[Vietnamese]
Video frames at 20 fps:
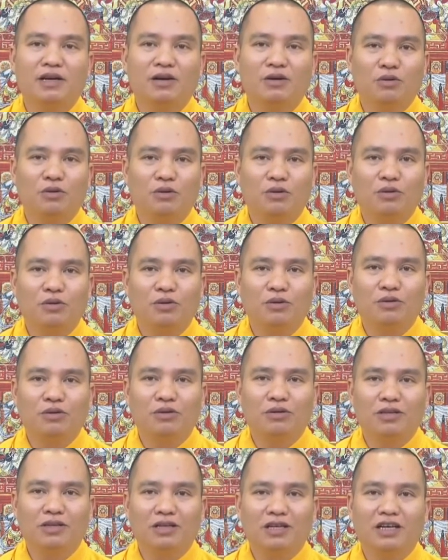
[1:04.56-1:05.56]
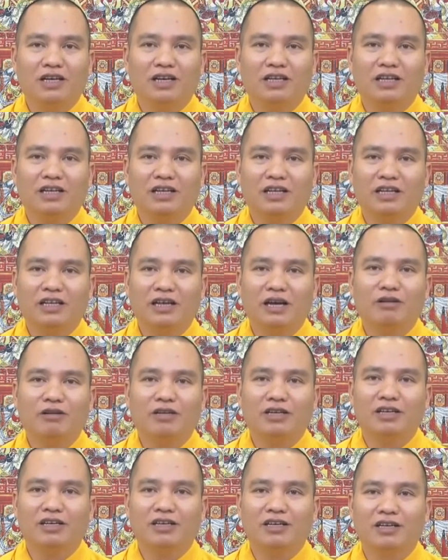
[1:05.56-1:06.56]
hầu tức là người ta đã theo
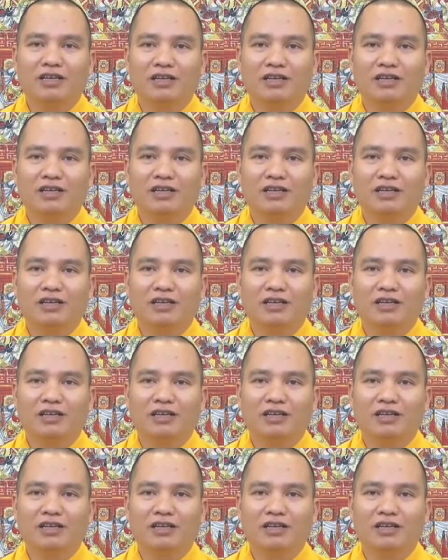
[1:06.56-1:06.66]
gì